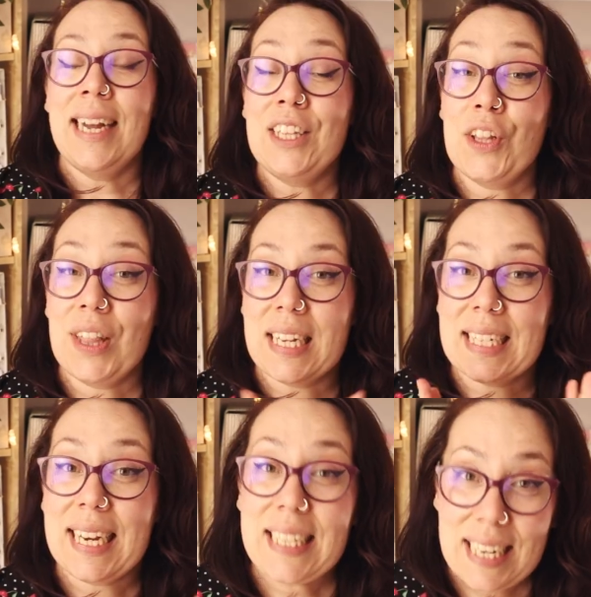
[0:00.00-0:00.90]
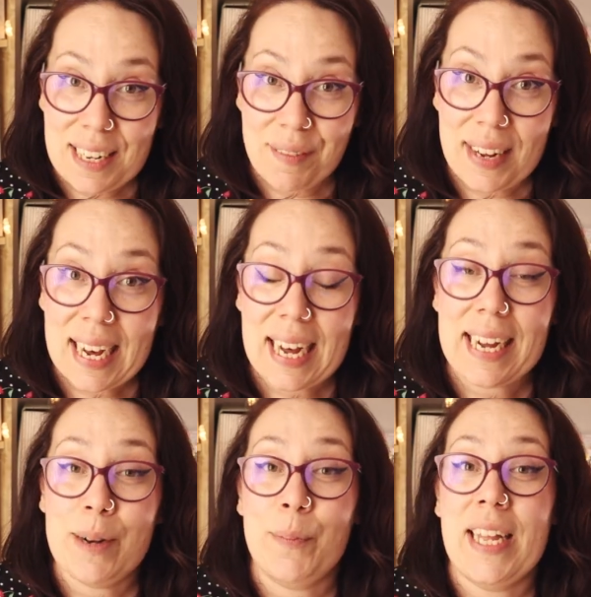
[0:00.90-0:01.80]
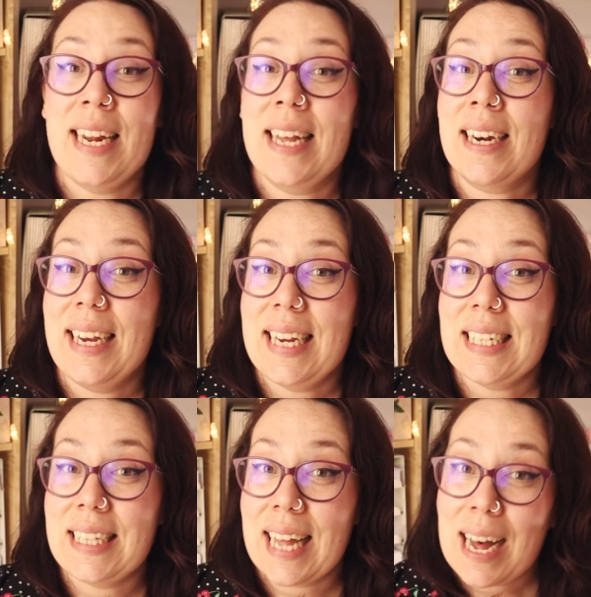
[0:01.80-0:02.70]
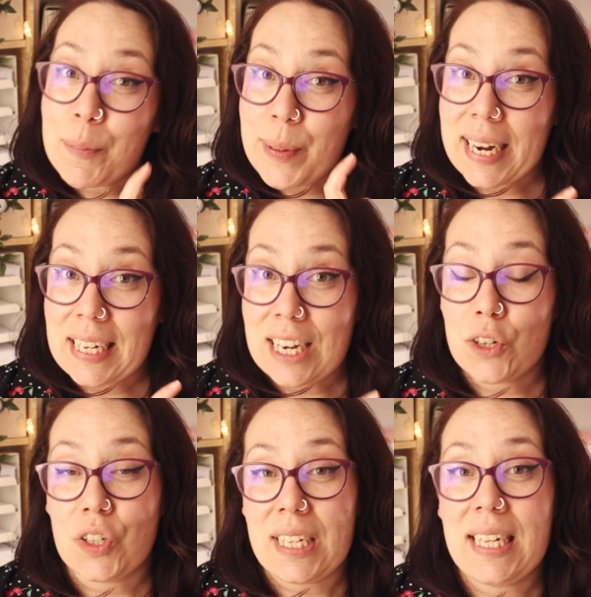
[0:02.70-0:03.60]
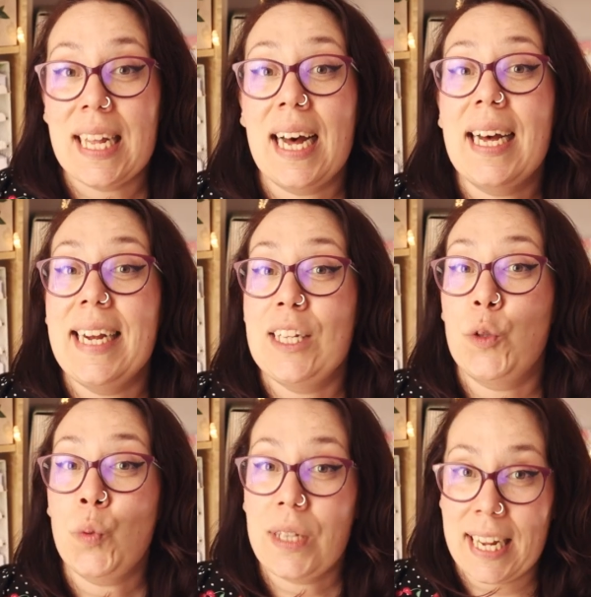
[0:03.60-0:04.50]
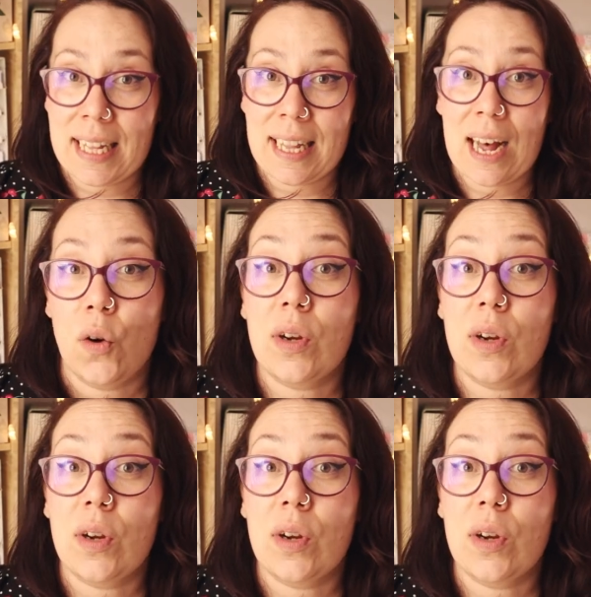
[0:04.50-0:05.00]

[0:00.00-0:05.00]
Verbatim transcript: Entonces, ¿qué significa el tener esta pequeña cosita en tu tienda